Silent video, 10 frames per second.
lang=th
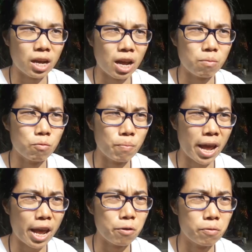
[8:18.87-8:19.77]
อาการภูมิ
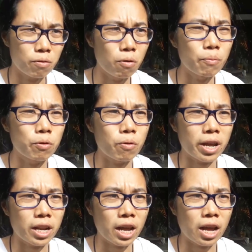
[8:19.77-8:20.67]
แพ้ร่วมด้วย
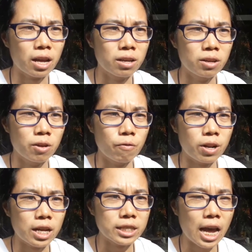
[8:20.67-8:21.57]
นะคะเว
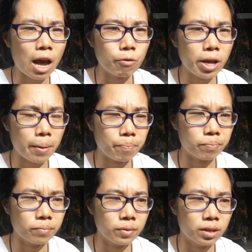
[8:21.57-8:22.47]
ลาเช้าเนี่ย
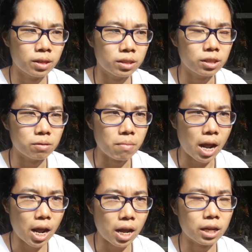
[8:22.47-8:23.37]
ตื่น
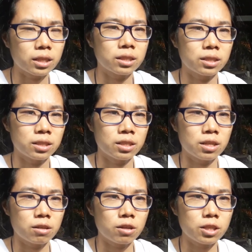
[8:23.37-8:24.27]
มา
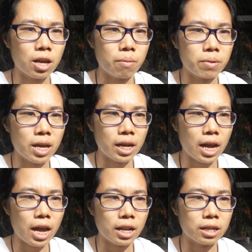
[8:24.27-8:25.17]
ก็จะมีอา
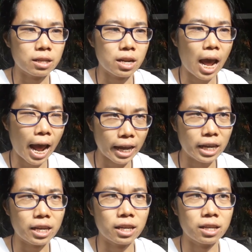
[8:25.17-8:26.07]
การไอ
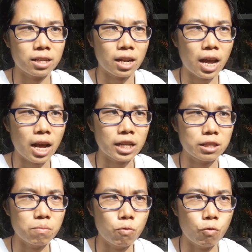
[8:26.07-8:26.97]
นะคะคัดจ
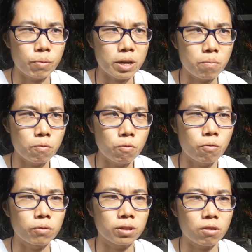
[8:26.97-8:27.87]
มูกมีน้ำมูก
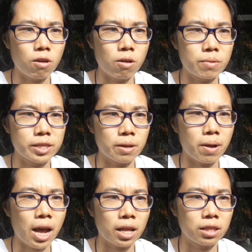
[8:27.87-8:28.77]
แล้วก็มีเสม
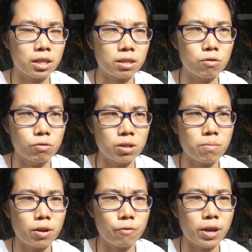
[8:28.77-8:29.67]
หะติดอยู่ที่
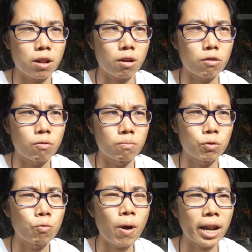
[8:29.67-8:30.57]
บริเวณหลอดลม
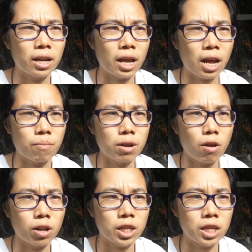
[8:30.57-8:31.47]
ทุกวันนะคะเมื่อ
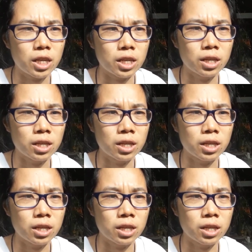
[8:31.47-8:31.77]
ก่อนที่